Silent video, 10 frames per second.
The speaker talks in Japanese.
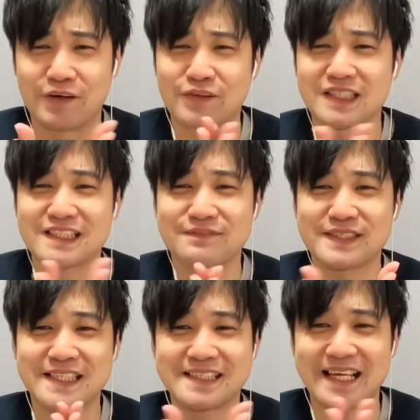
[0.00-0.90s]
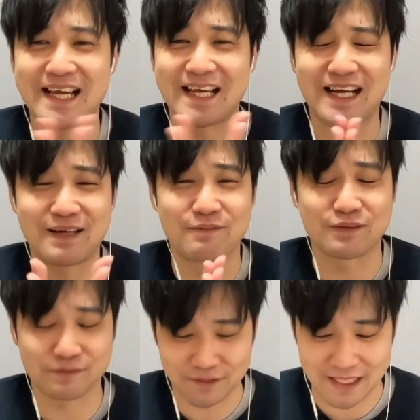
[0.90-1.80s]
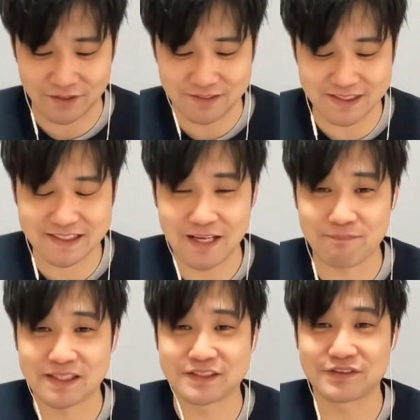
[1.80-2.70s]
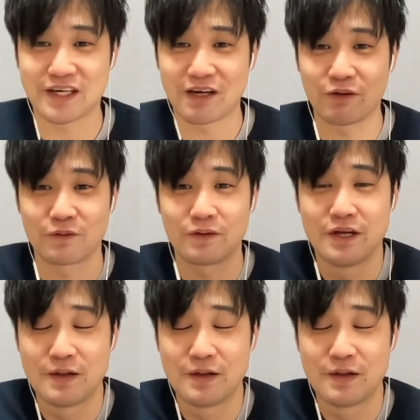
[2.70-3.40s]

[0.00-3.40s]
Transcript: お久しぶりですね。はい、僕もあの実際パズドラを